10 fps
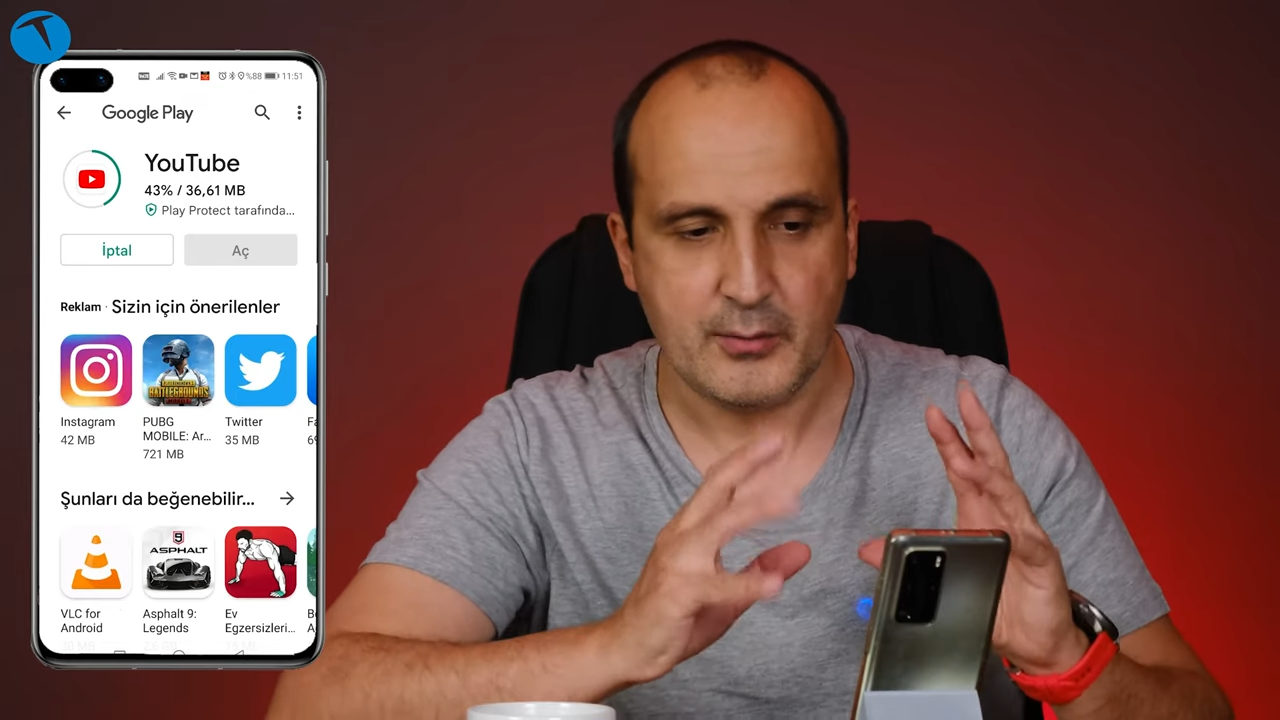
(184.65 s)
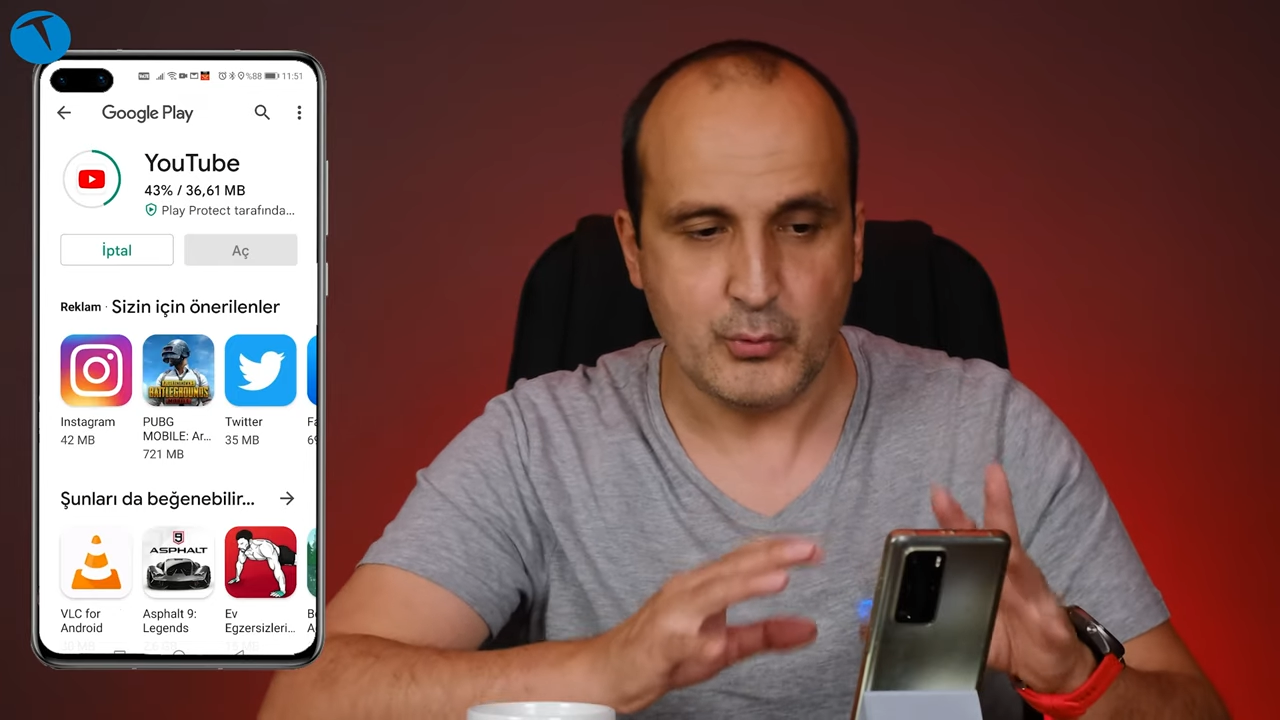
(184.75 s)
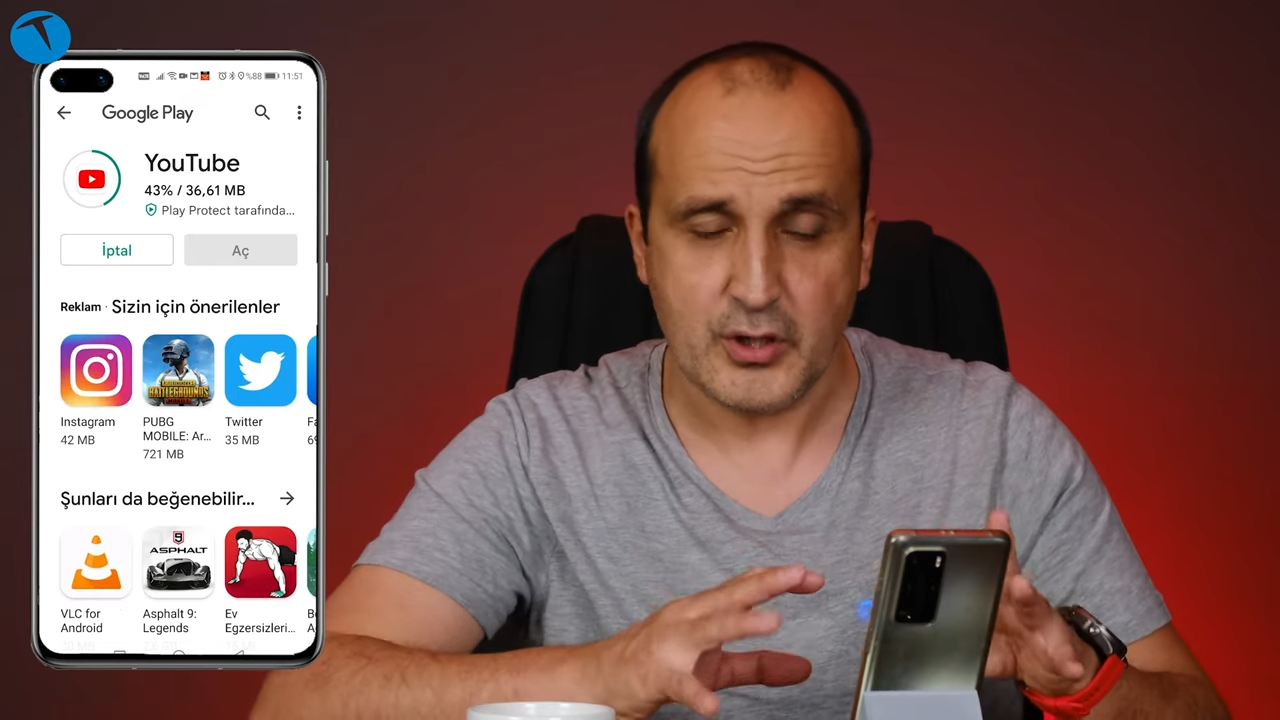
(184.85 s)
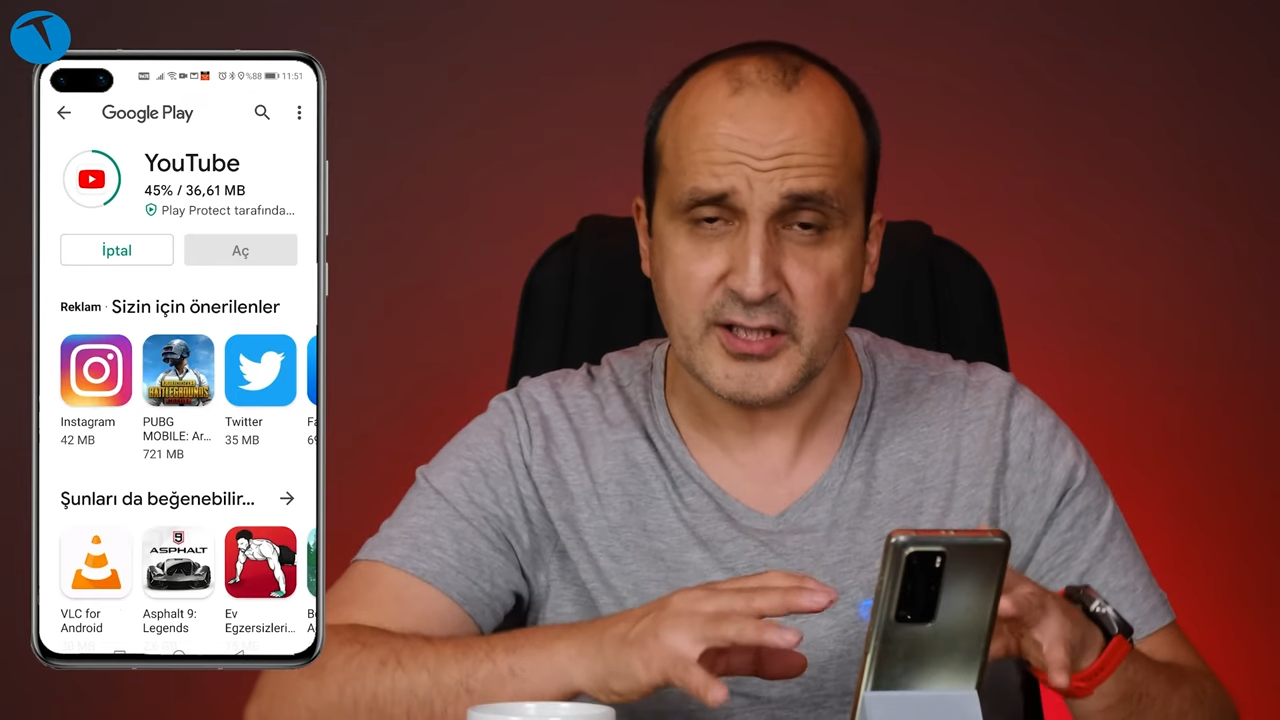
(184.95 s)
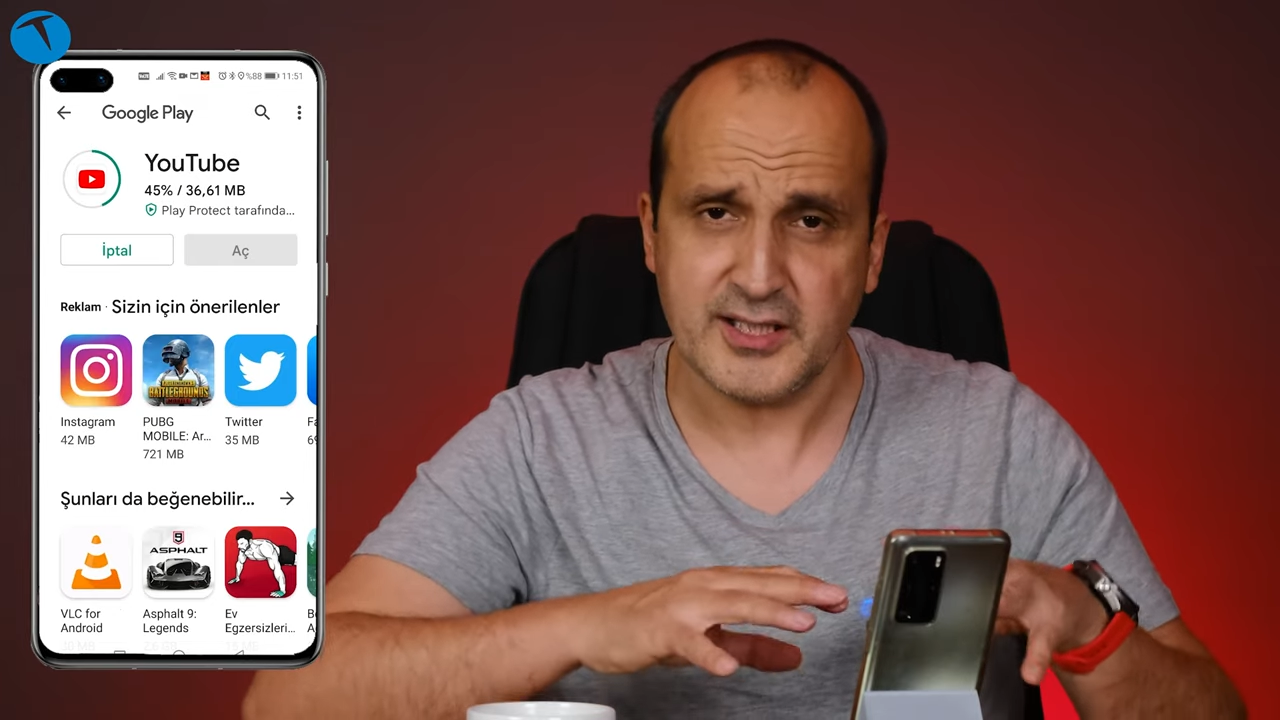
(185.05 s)

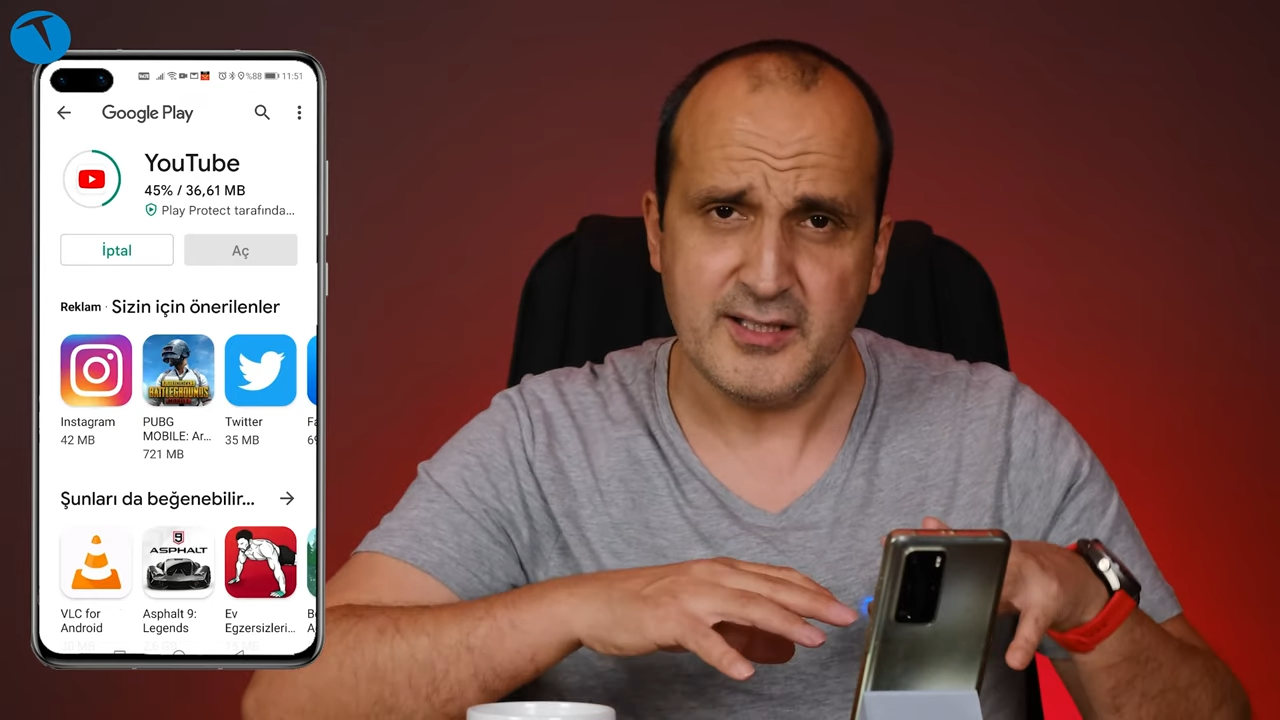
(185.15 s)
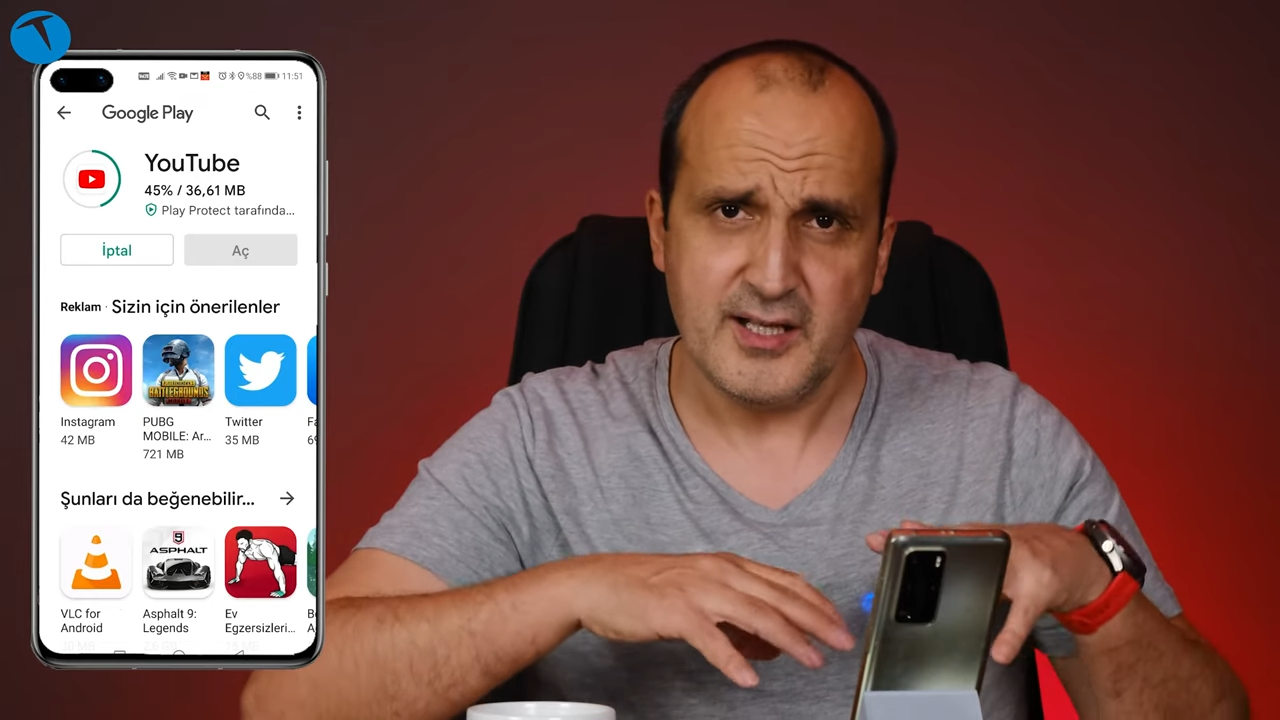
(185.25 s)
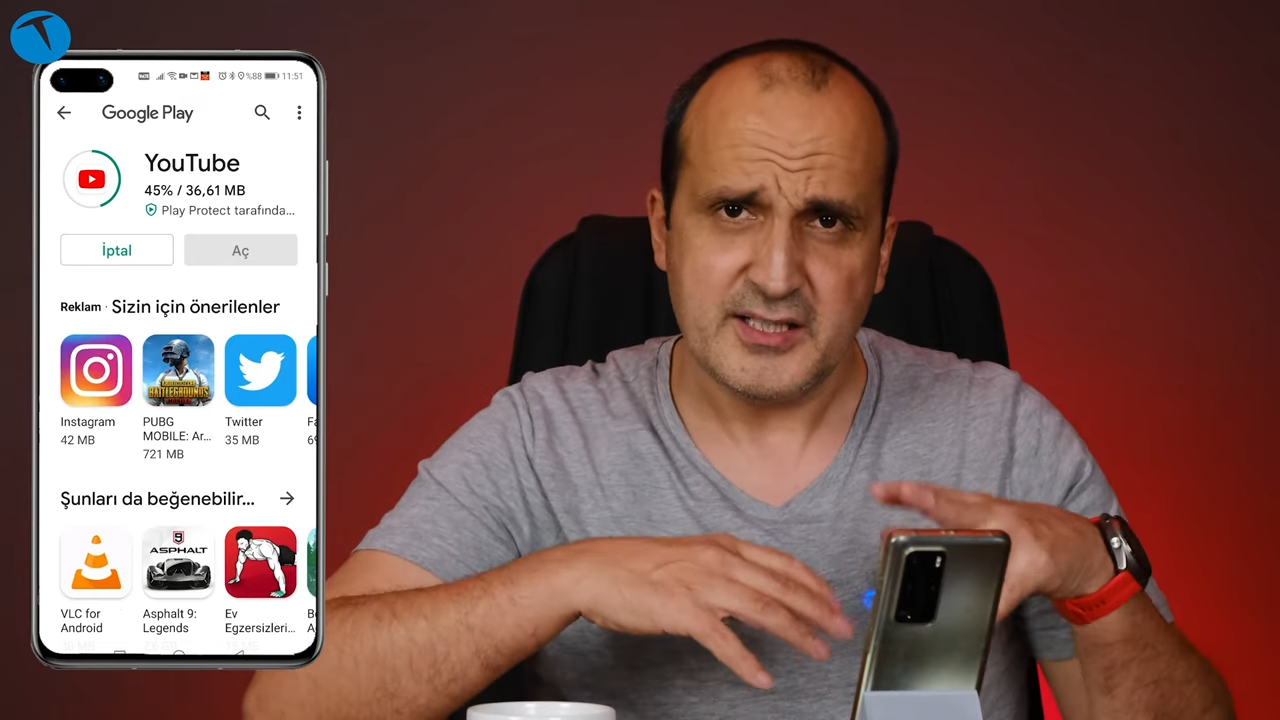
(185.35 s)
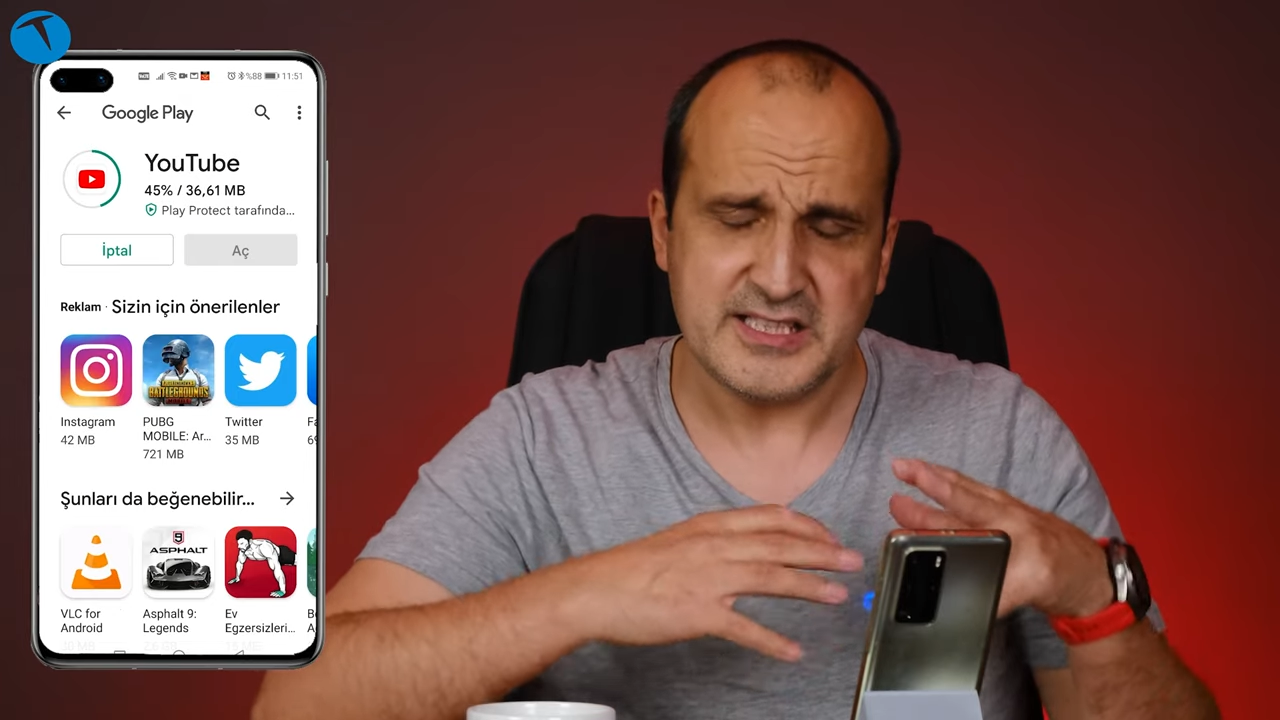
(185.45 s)
Bu arada